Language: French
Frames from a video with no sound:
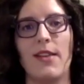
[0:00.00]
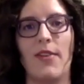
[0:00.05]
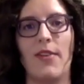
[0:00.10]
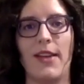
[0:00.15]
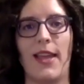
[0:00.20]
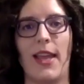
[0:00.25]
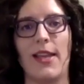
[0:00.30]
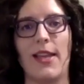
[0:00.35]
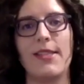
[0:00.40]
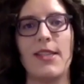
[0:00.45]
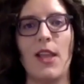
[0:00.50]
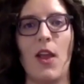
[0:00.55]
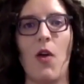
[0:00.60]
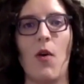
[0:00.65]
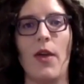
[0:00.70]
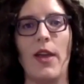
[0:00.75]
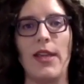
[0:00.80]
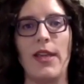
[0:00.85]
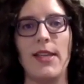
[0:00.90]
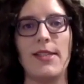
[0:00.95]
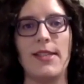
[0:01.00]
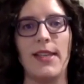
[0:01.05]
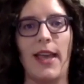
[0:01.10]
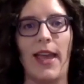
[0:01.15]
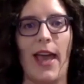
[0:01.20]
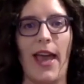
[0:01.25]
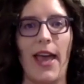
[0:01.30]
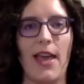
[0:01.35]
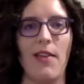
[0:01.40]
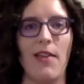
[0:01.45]
sa vocation et ses
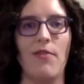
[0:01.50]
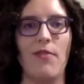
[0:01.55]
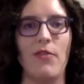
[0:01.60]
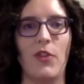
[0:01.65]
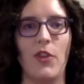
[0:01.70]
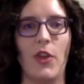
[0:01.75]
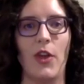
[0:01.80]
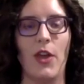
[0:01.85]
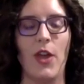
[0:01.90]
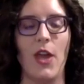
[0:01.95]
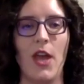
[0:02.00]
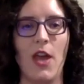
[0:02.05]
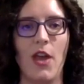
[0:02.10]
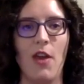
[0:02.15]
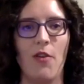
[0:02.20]
rêves de